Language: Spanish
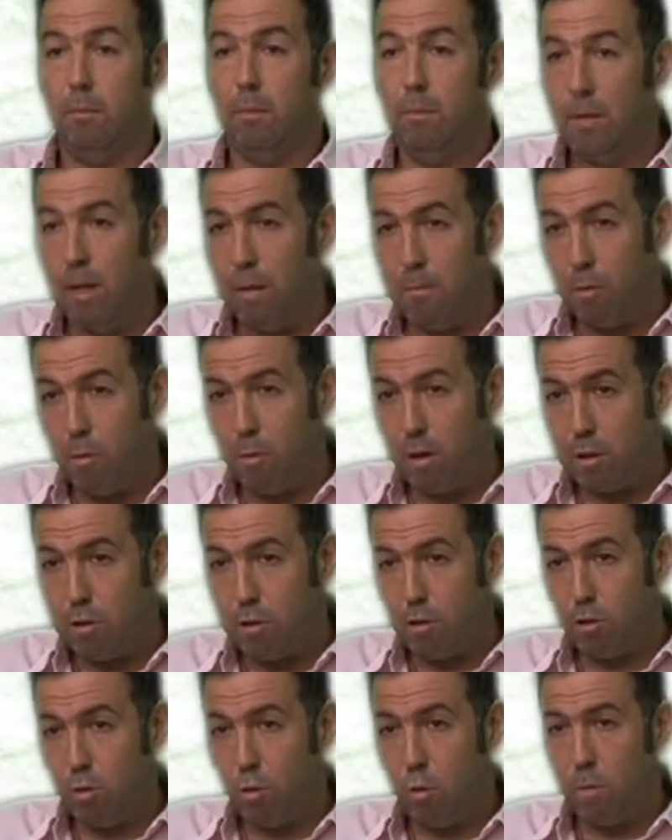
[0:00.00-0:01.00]
la
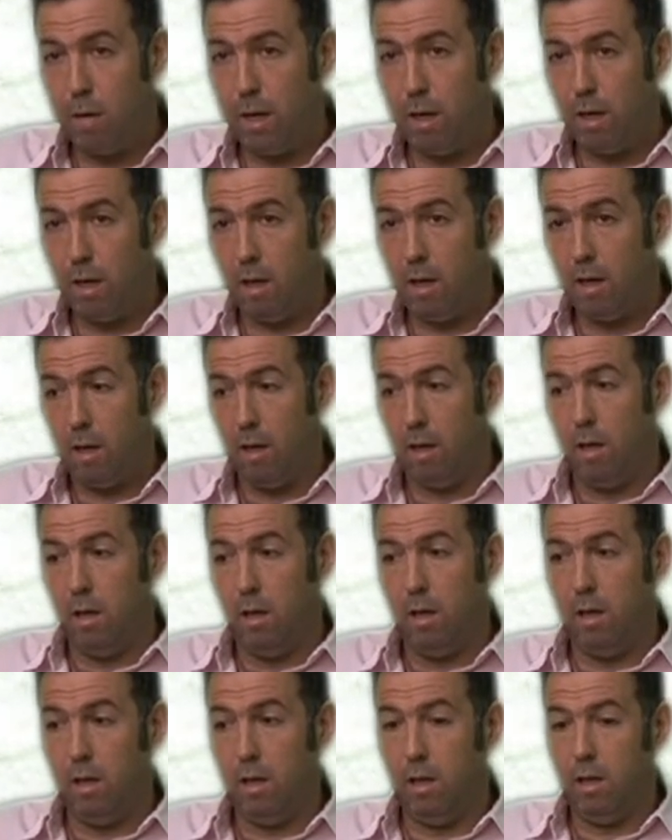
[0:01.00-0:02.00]
población tucumana
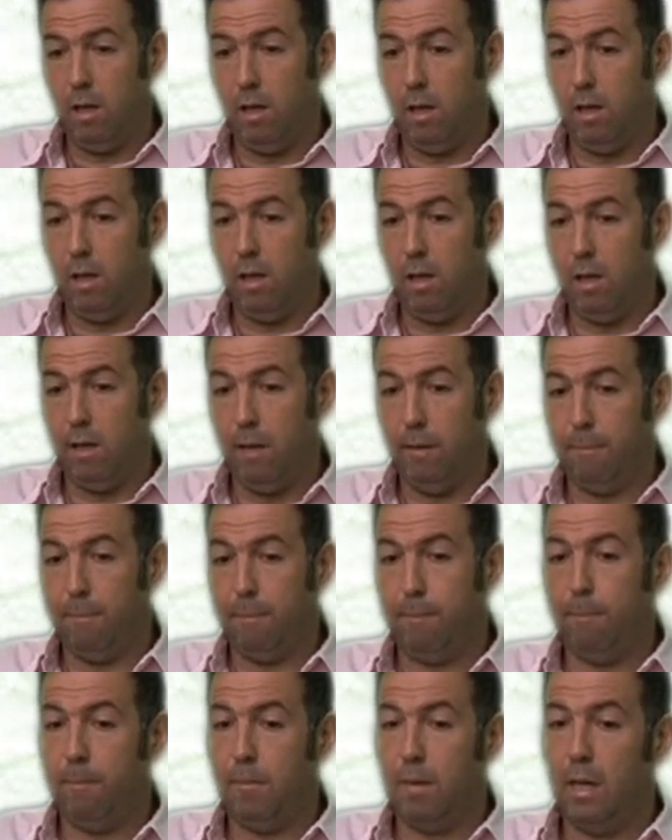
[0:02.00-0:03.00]
eh,
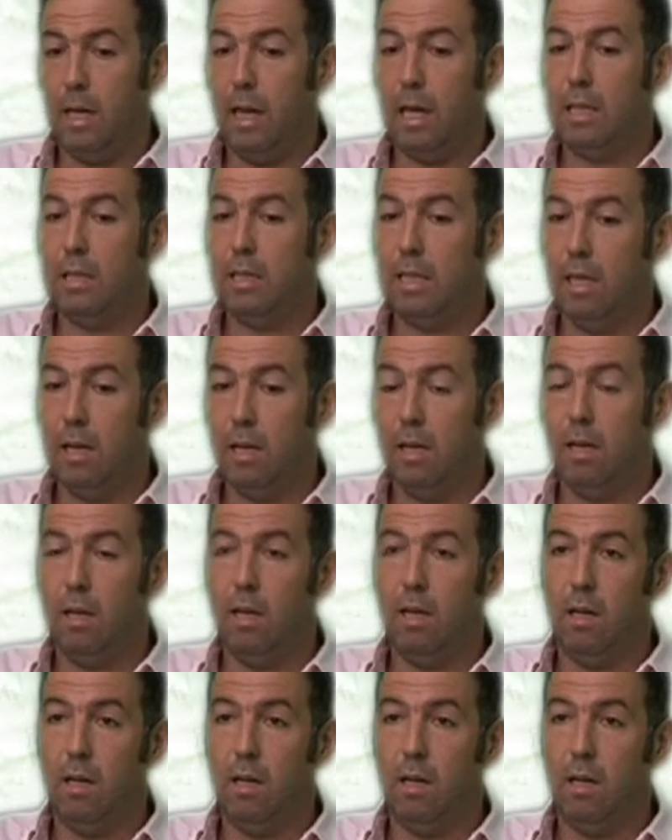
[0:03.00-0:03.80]
hacia,